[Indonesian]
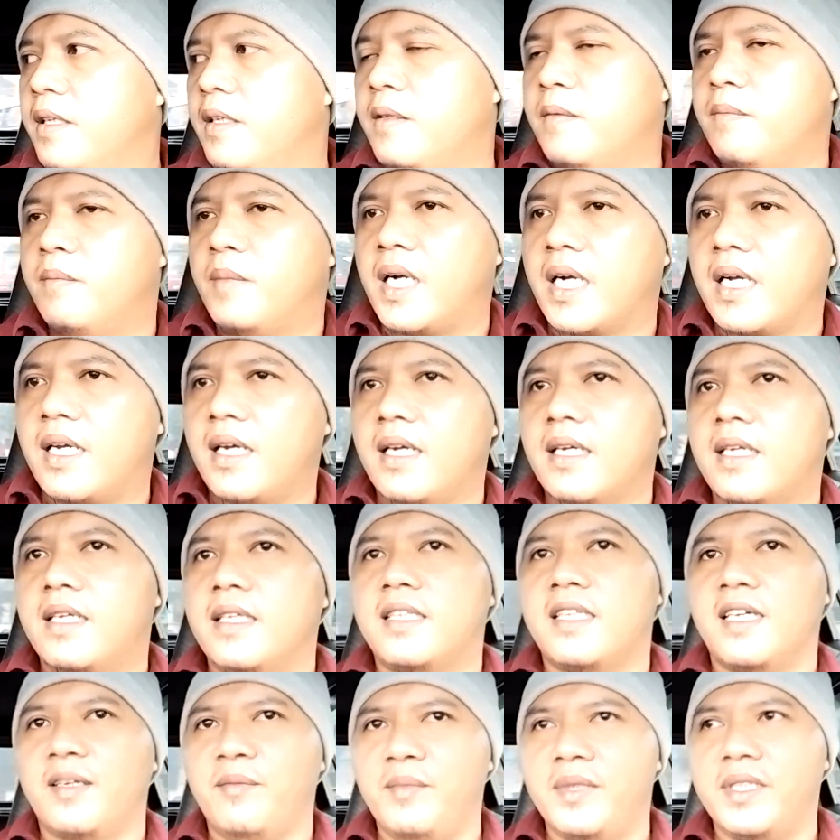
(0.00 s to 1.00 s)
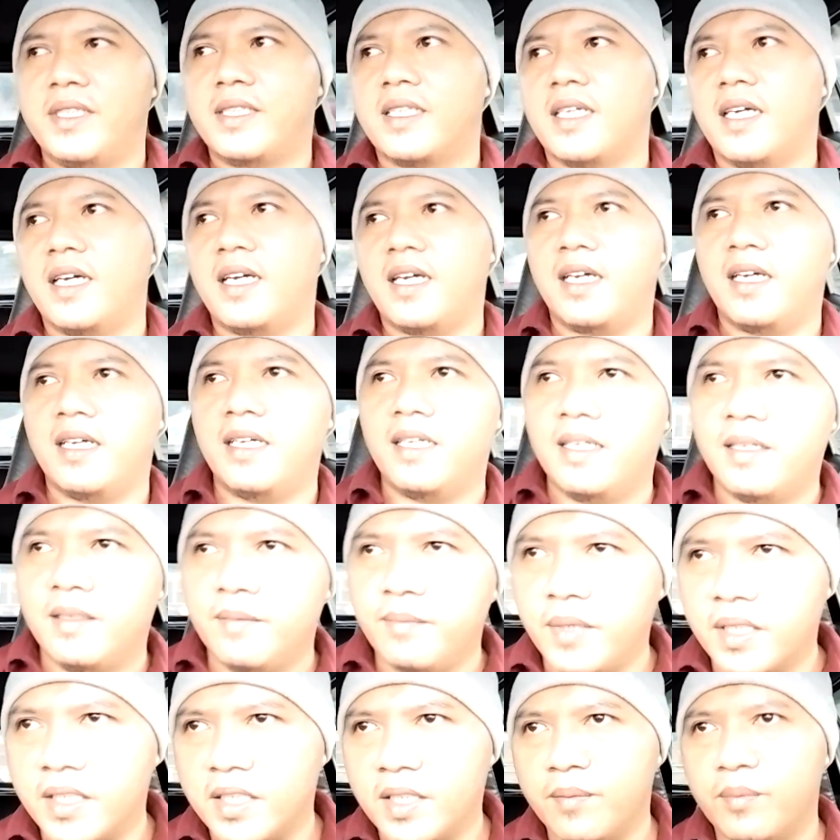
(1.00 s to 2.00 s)
maka kita bisa
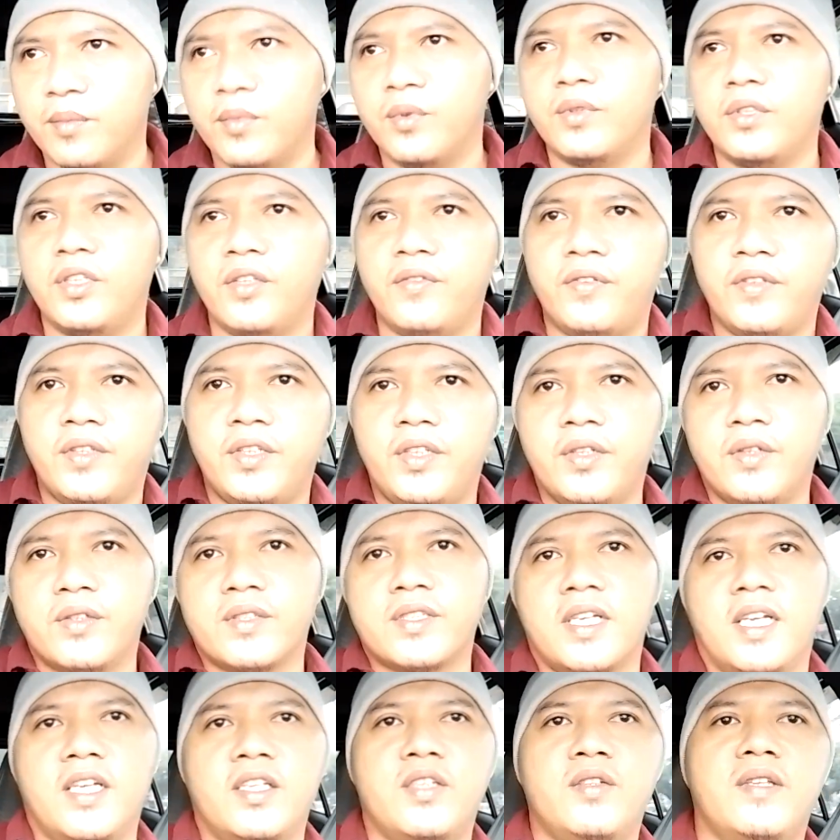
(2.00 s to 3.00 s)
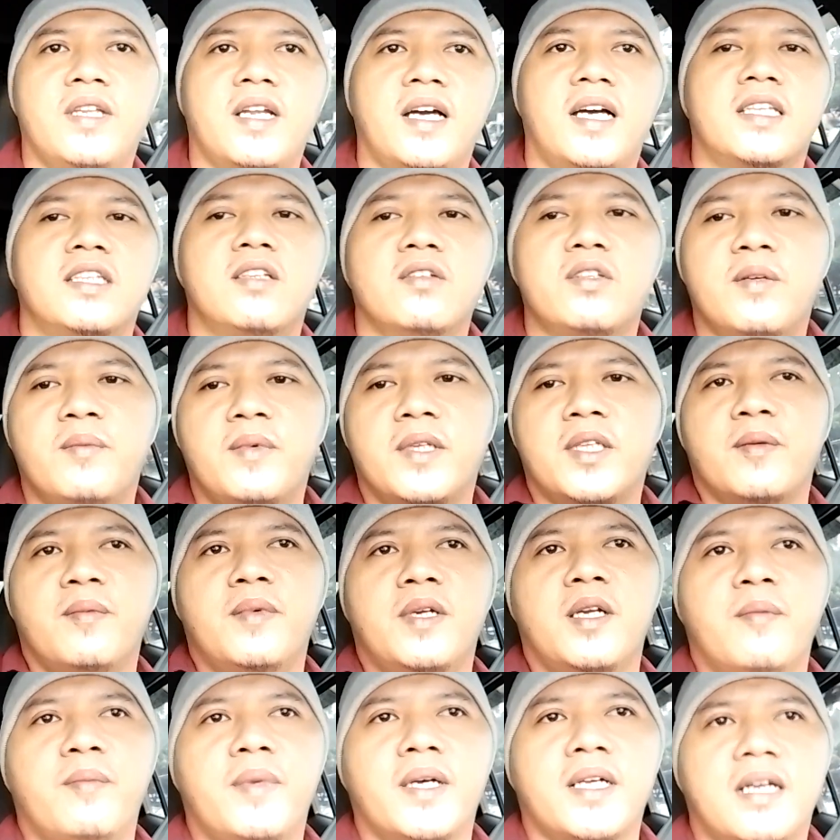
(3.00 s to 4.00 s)
bertemu di video selanjutnya atau
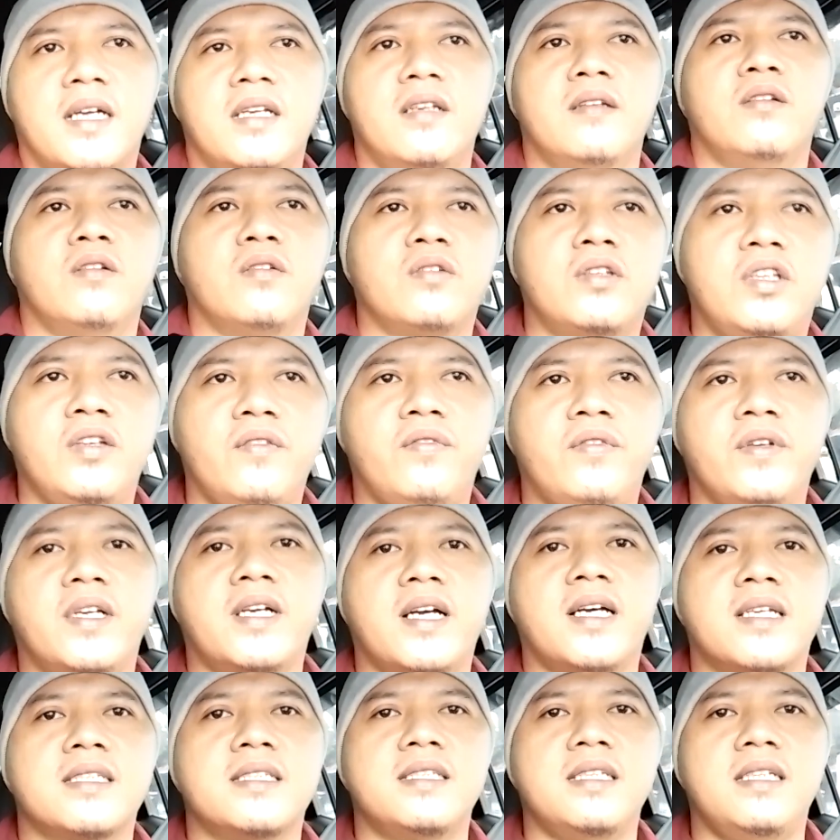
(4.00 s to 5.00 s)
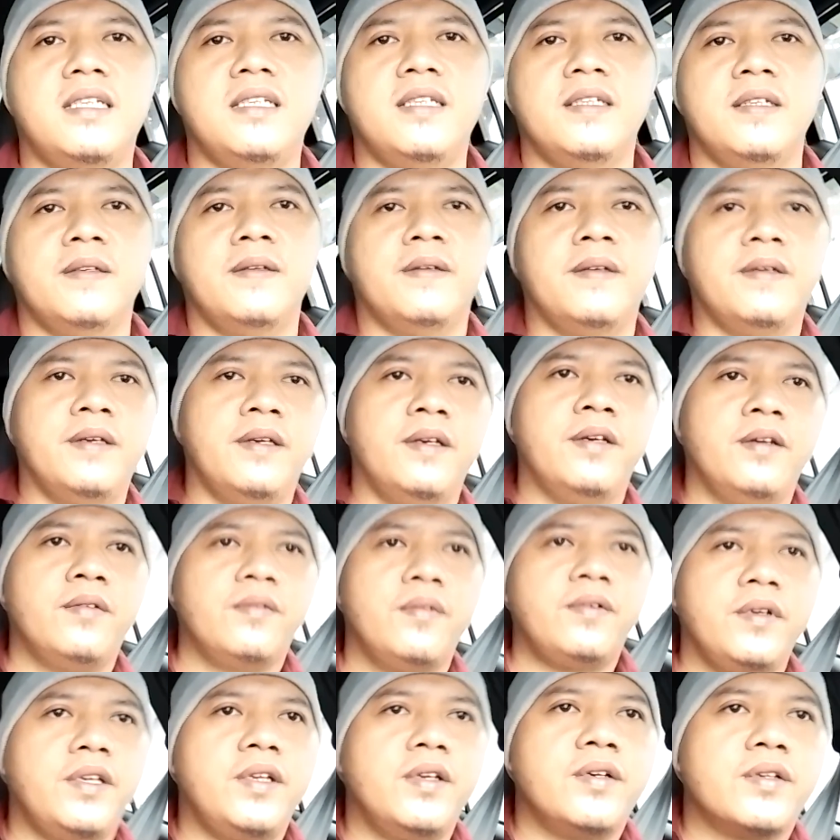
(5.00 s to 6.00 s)
teman-teman dapatkan notifikasi
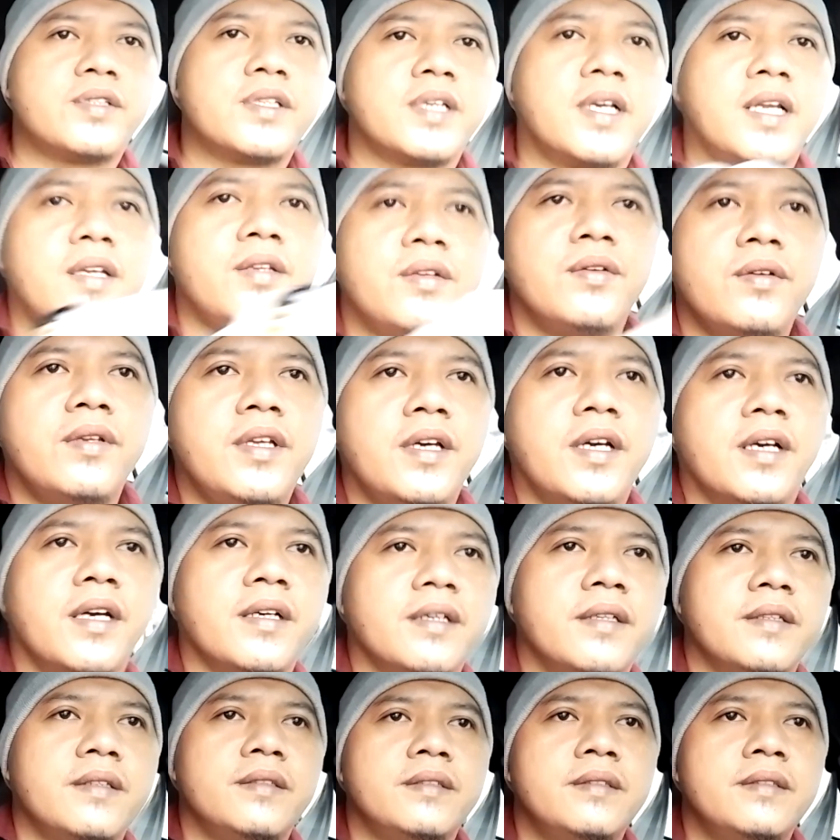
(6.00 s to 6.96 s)
video selanjutnya